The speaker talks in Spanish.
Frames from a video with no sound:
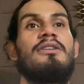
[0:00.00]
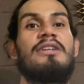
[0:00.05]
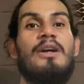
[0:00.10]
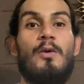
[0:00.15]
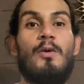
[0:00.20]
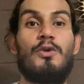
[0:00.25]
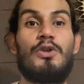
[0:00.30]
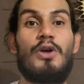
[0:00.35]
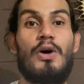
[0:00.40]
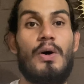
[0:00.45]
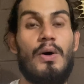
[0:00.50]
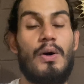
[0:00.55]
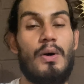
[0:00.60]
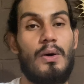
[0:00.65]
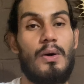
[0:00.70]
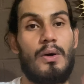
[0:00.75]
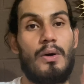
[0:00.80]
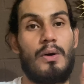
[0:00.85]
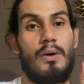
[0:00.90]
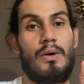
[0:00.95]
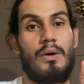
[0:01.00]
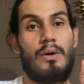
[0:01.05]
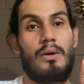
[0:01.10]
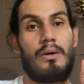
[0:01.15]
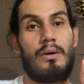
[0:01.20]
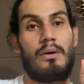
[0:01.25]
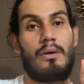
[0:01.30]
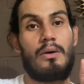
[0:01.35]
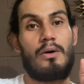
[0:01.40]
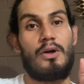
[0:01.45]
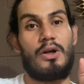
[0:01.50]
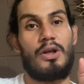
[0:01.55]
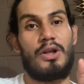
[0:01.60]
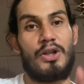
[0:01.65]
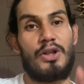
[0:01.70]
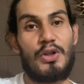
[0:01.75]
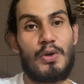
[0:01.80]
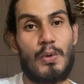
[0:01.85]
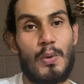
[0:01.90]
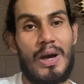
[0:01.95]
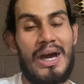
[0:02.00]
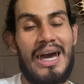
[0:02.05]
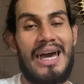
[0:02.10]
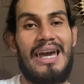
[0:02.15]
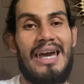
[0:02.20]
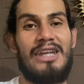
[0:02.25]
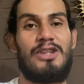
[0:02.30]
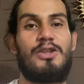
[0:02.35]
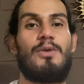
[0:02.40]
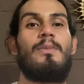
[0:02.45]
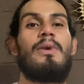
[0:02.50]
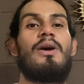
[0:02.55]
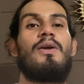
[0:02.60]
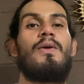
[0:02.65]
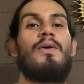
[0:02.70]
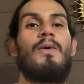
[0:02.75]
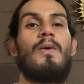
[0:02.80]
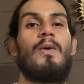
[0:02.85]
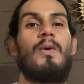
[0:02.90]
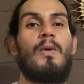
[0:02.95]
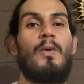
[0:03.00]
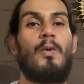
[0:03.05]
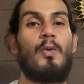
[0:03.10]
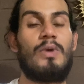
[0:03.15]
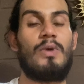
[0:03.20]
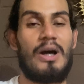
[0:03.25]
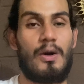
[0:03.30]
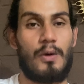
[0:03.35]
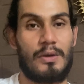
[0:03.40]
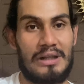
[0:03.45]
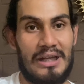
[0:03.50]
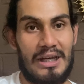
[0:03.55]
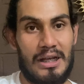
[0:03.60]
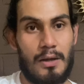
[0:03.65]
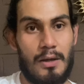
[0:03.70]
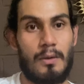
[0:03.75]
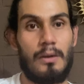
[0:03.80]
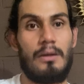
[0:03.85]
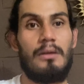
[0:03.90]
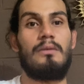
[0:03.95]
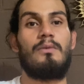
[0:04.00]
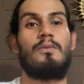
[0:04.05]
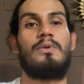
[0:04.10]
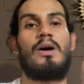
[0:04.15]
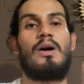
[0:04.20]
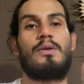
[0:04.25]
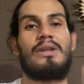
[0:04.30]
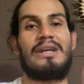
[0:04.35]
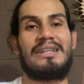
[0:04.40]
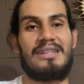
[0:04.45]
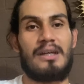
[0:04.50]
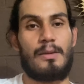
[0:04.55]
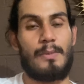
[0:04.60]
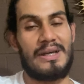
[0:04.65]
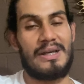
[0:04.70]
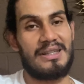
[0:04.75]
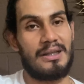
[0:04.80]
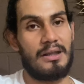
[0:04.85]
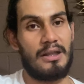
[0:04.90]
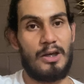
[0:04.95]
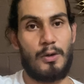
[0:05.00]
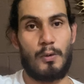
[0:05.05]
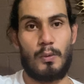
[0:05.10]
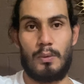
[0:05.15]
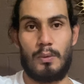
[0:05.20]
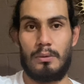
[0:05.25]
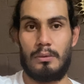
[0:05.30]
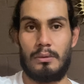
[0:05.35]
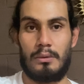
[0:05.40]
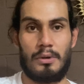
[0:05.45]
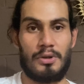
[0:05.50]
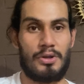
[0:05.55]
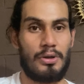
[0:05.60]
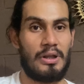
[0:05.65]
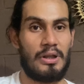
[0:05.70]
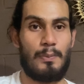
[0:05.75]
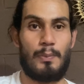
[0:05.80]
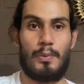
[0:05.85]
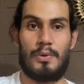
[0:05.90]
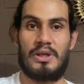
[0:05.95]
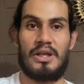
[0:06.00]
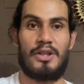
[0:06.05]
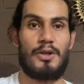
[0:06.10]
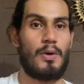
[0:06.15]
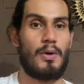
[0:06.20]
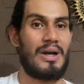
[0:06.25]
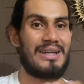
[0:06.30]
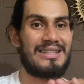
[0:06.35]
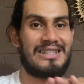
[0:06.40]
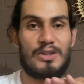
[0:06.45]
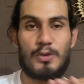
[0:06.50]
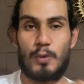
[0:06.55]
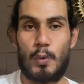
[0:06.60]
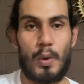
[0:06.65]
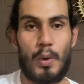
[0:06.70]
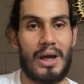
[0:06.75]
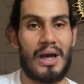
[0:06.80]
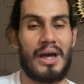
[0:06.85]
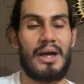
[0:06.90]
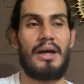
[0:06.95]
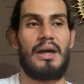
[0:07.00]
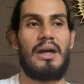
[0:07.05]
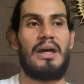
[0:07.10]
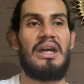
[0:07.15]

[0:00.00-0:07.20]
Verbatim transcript: Segundo, nunca he tomado una gota de alcohol, una gota de cerveza, ningún otro tipo de drogas, nunca.